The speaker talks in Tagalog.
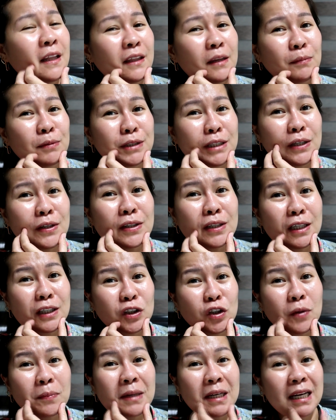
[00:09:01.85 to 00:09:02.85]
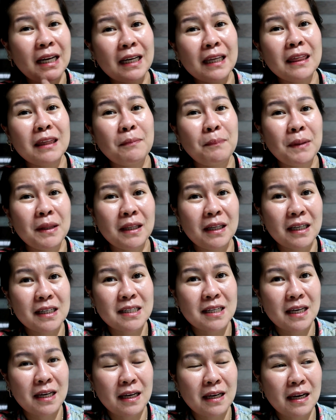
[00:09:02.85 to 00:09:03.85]
Tapos, ayun nga, sobrang laking tipid
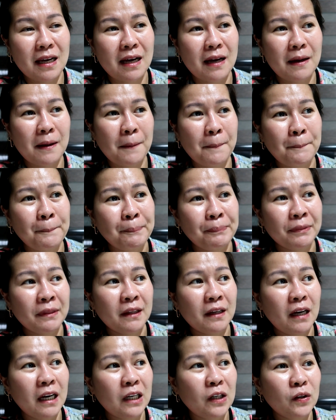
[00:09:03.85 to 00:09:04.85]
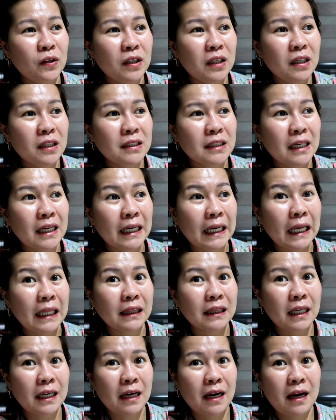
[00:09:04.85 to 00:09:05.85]
kasi na ayun, isang
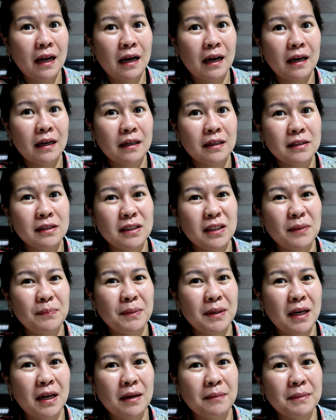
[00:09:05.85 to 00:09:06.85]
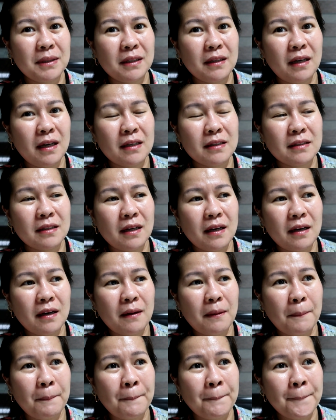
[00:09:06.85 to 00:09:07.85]
renta na lang ang isipin namin
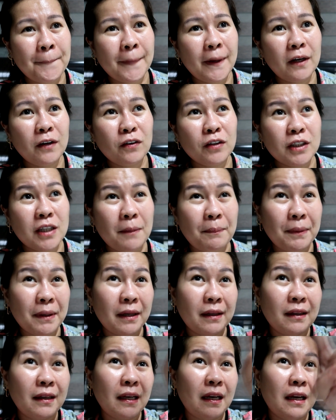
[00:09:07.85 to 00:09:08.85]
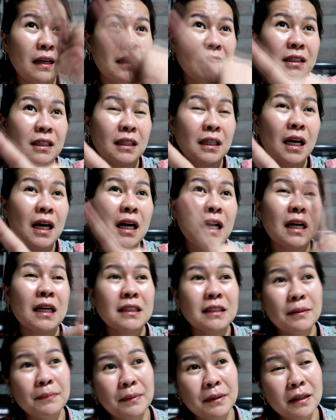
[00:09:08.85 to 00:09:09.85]
kaysa ayun, separate kinene sa
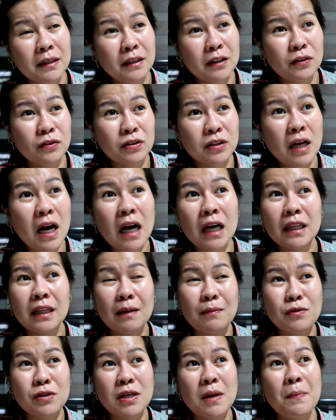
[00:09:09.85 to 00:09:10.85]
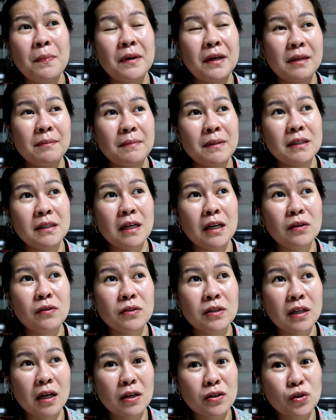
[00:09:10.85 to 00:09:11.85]
taas, separate dito sa akin, tapos separate pa sa
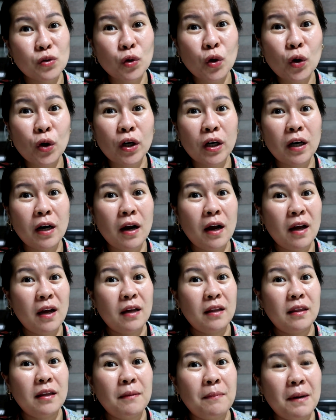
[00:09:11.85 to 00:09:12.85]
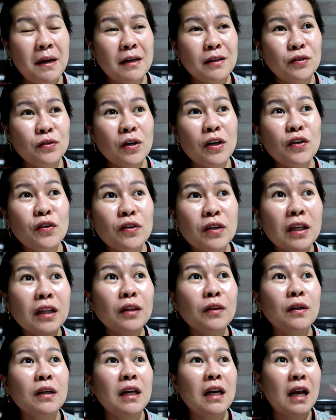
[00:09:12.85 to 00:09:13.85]
ano sa store, 'di ba? So ayun,
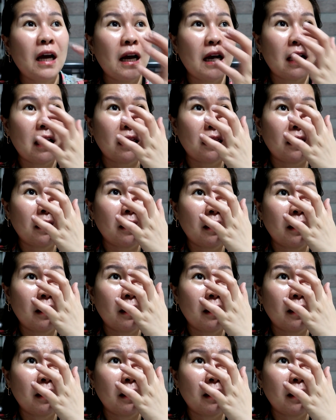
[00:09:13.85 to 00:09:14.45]
nando na lahat.